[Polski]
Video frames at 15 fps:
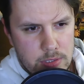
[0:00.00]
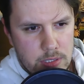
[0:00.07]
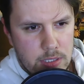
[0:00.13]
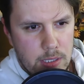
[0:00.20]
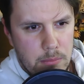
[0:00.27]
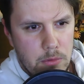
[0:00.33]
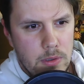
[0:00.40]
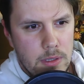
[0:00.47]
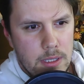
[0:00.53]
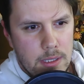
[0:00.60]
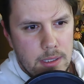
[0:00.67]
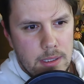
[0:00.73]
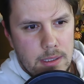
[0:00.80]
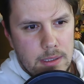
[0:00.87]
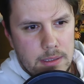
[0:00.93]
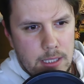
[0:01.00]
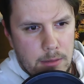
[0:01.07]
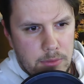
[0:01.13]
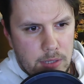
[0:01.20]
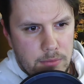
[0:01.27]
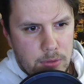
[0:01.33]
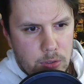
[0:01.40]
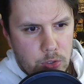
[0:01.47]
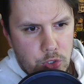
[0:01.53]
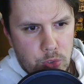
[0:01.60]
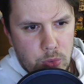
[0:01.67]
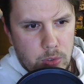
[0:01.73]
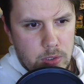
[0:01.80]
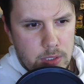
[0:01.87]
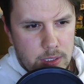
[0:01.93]
temu. Tam tak
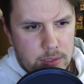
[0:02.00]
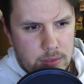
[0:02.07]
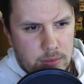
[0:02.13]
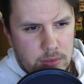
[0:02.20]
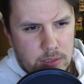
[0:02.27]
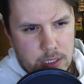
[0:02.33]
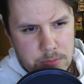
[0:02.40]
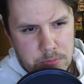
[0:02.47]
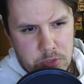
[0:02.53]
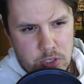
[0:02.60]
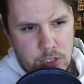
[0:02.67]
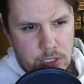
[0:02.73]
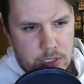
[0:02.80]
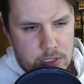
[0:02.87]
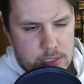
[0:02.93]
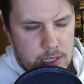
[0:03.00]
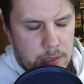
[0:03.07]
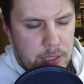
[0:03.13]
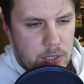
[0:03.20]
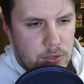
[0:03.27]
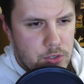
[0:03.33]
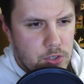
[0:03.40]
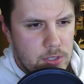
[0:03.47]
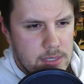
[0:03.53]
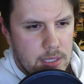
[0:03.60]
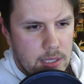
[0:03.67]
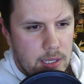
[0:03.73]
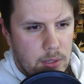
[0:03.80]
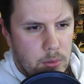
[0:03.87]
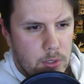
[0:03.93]
wychodziło. No tak, przeciętnie zarabiałem 300
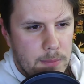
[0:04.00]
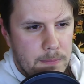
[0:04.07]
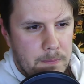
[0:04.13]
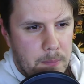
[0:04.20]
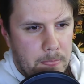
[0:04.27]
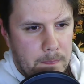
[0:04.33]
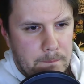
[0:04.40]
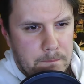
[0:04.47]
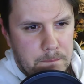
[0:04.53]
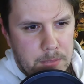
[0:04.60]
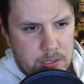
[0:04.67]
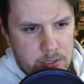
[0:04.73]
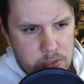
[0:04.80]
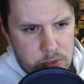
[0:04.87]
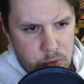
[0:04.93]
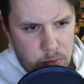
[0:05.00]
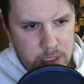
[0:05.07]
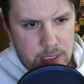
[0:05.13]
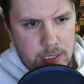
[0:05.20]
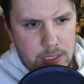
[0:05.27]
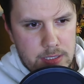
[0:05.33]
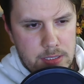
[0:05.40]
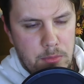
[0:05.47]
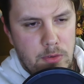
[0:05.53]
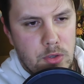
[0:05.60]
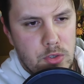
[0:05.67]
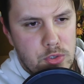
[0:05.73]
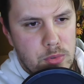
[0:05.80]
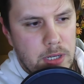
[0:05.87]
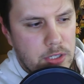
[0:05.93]
euro, mi te sumy teraz, ja mówię o
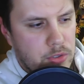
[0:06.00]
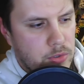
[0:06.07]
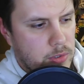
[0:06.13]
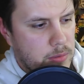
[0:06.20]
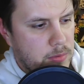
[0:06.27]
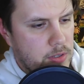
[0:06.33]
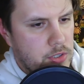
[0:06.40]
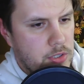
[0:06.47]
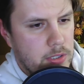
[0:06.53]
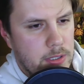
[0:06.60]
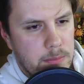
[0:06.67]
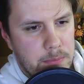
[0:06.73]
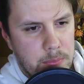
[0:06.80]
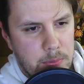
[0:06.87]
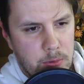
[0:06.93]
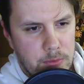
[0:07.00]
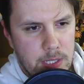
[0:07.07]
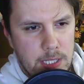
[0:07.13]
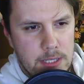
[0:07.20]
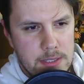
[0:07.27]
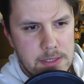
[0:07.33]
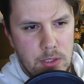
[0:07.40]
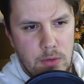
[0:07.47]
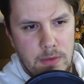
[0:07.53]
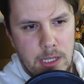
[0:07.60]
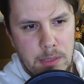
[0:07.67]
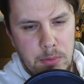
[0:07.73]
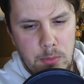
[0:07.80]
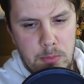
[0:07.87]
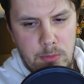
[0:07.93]
sumach, które wiecie, te porównania cenowe,
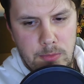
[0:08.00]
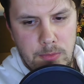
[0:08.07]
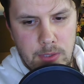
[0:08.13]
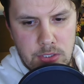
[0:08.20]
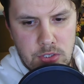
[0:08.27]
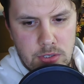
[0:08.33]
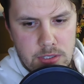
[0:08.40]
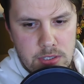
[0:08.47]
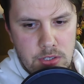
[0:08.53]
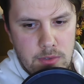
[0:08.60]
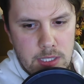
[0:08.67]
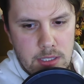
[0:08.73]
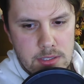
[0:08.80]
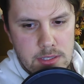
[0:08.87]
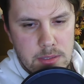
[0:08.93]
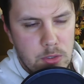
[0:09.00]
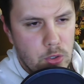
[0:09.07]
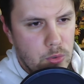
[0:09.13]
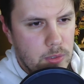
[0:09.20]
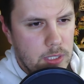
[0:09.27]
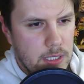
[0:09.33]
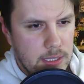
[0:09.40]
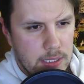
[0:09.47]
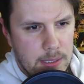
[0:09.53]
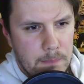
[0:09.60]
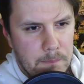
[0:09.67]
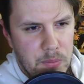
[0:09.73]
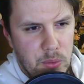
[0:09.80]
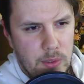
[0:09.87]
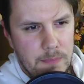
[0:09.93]
jak były w 2019 roku, kiedy ja tam
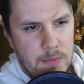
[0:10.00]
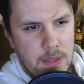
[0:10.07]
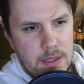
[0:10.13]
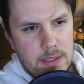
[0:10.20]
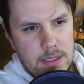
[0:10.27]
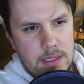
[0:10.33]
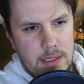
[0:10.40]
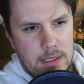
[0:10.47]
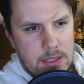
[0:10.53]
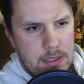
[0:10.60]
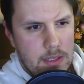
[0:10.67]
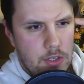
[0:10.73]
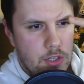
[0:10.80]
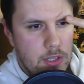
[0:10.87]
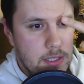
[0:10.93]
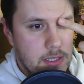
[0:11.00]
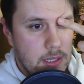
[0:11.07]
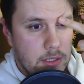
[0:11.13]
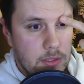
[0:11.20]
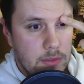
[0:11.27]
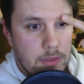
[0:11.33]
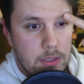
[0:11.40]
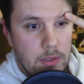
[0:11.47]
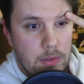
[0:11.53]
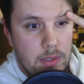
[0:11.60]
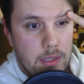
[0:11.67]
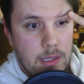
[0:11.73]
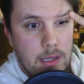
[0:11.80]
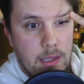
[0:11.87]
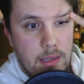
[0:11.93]
byłem. Teraz nie śledzę, jak to
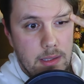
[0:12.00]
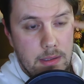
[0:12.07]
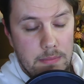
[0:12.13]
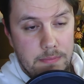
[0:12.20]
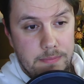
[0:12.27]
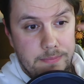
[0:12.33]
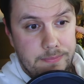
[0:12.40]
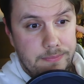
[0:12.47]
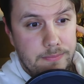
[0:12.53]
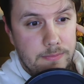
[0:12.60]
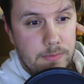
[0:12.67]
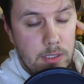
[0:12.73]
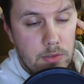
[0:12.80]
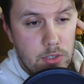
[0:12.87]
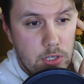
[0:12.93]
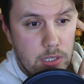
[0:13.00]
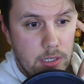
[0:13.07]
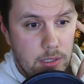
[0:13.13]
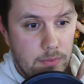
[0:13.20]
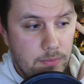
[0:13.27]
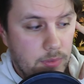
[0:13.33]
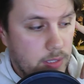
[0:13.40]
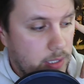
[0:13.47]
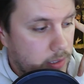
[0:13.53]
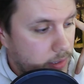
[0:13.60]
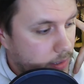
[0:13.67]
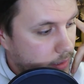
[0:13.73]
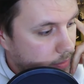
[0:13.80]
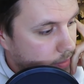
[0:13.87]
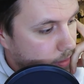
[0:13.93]
wygląda, ale wiem, że ten y,